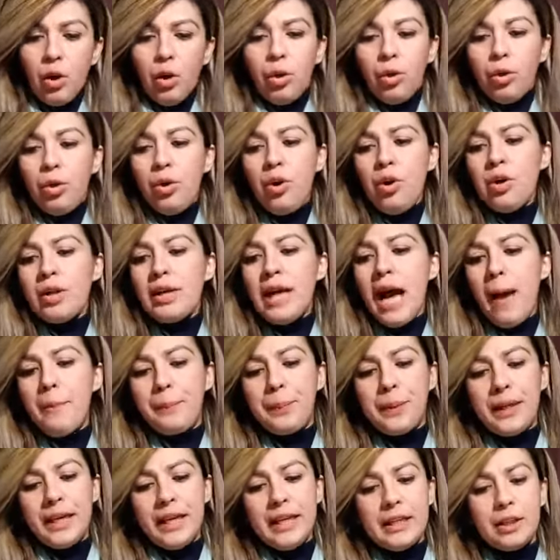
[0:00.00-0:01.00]
O
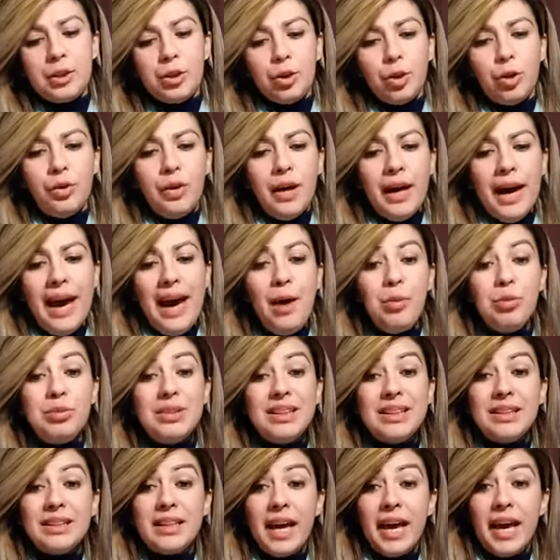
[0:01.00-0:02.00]
capítulo é o
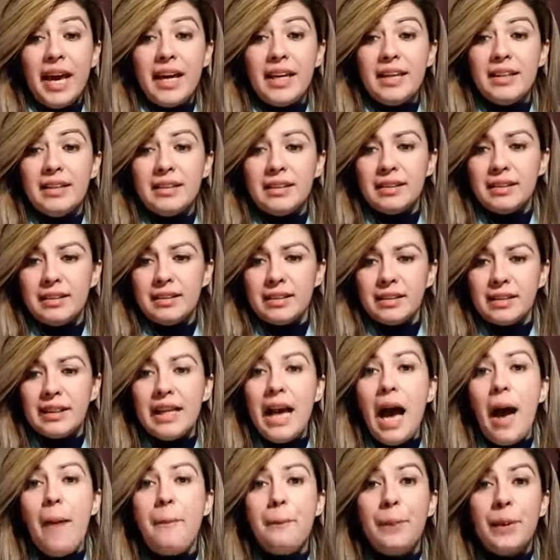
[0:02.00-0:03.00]
6,
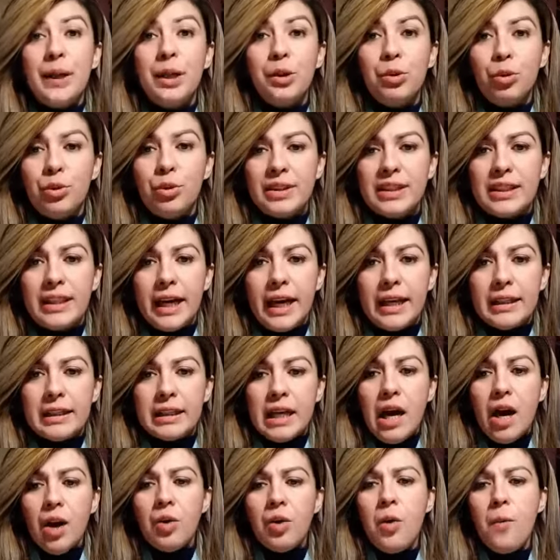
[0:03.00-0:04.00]
capítulo 6.
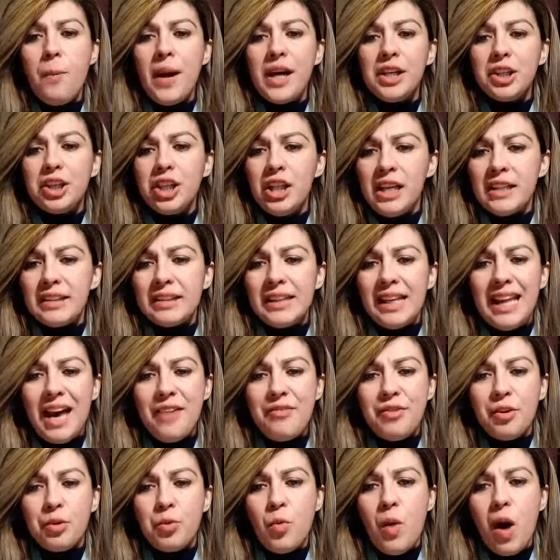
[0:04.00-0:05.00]
Compartilhe essa
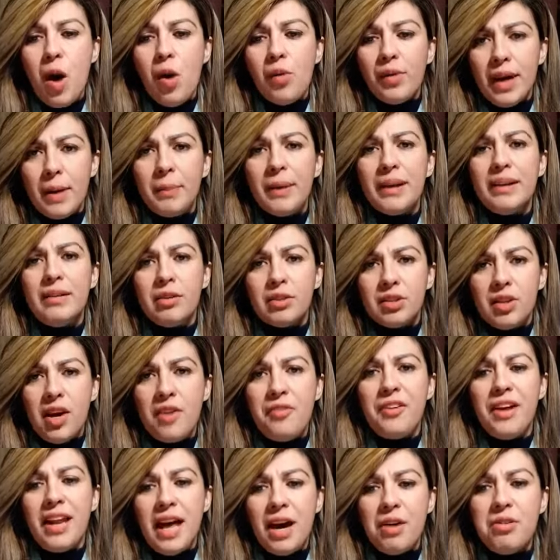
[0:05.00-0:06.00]
live com alguém que Deus vai
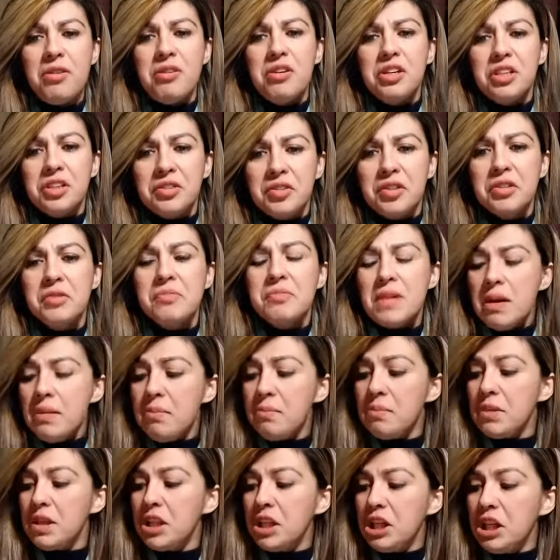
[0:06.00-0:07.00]
falar hoje, viu?
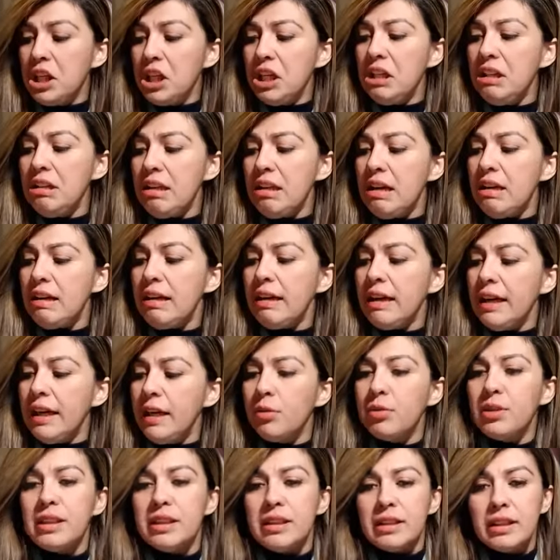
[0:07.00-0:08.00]
Menina,
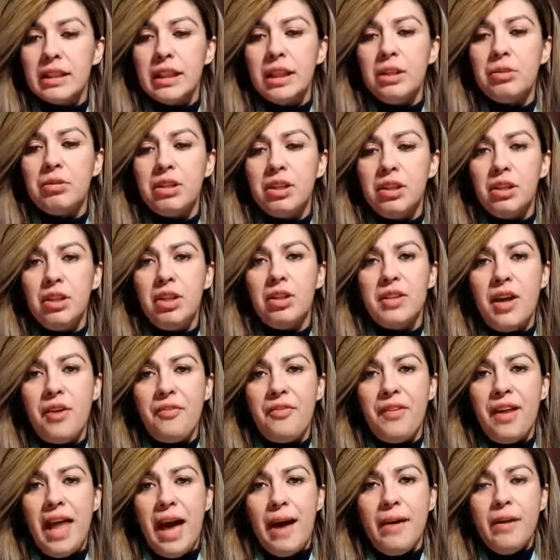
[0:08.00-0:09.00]
eu sinto que Deus vai
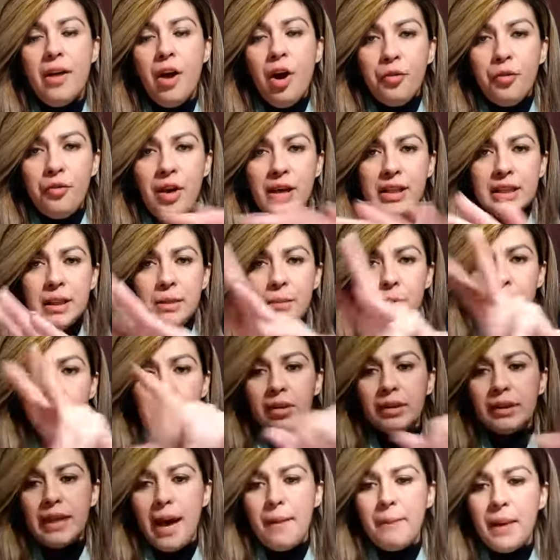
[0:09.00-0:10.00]
falar. O
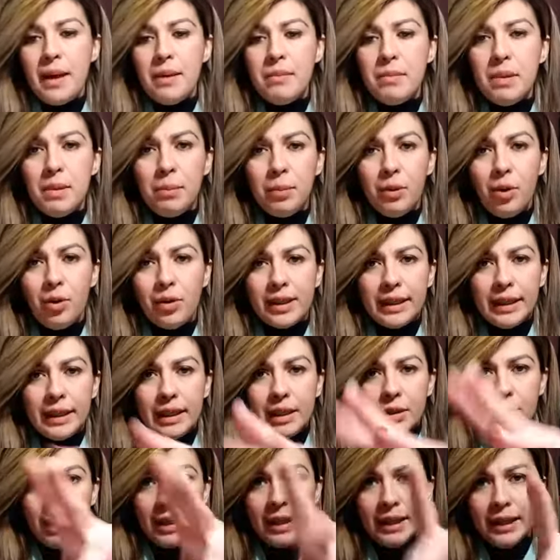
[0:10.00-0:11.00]
Facebook tá meio me
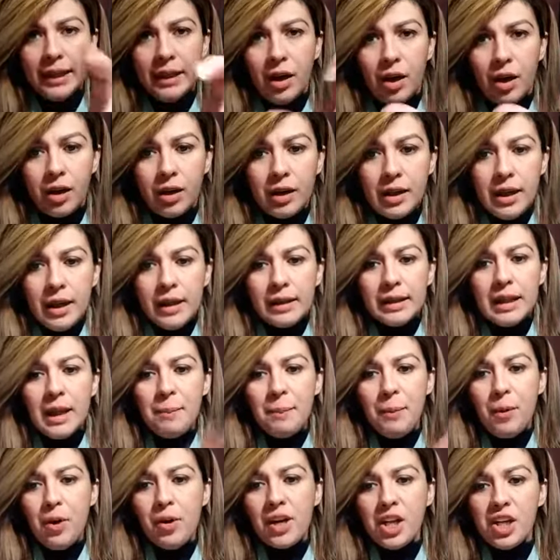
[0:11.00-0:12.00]
bloqueando aí, ó. Tem
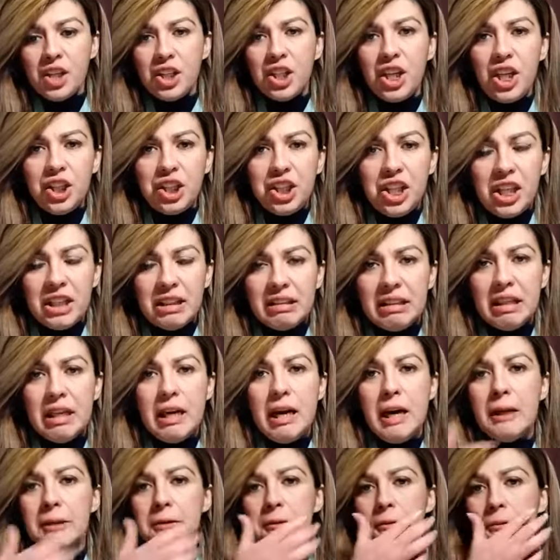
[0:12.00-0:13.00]
pouca gente
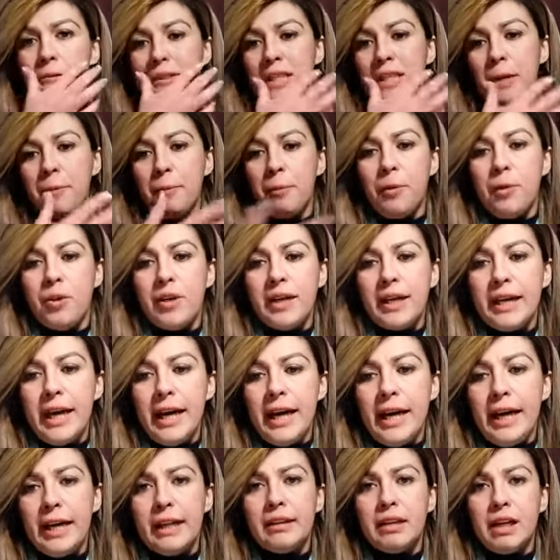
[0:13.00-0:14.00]
entrando, não sei
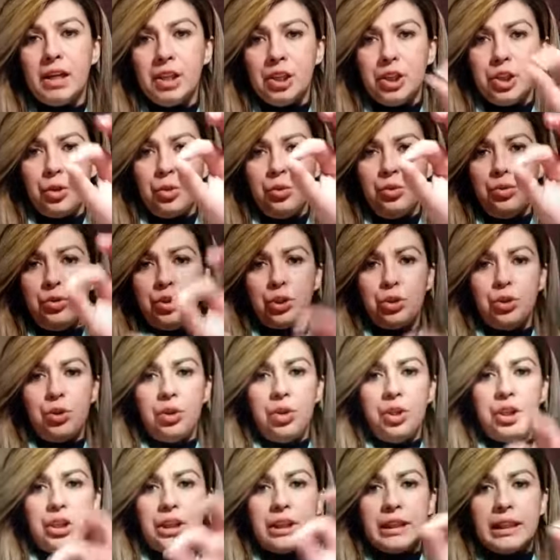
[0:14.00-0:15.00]
porquê. Entra de um, de
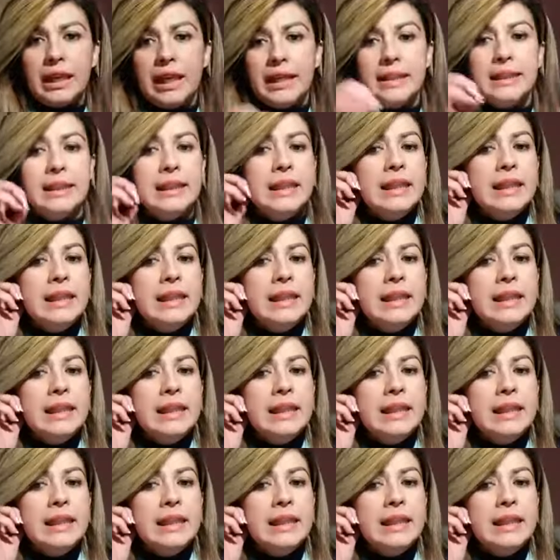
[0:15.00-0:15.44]
dois, de três.